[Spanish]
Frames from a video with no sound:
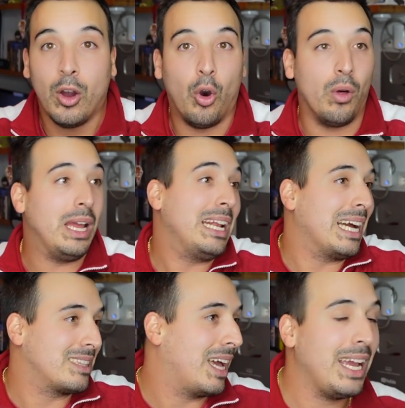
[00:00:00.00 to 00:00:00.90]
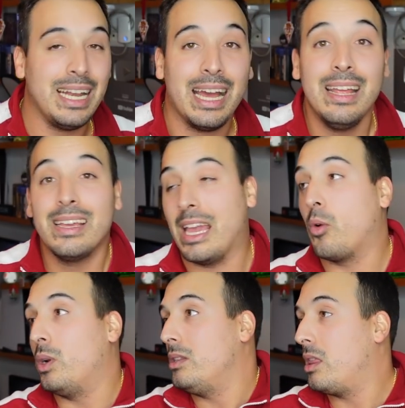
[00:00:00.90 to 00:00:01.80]
o el Cartagena que en
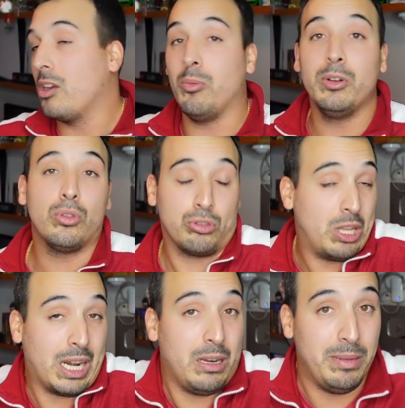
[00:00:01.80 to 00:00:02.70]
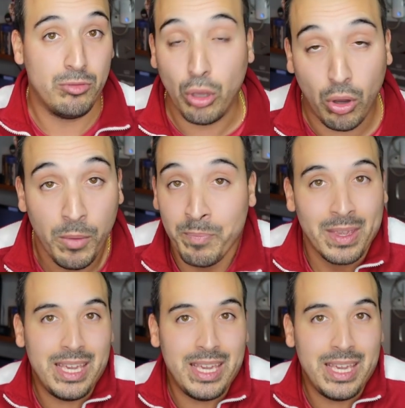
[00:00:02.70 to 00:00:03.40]
45 minutos te reventó.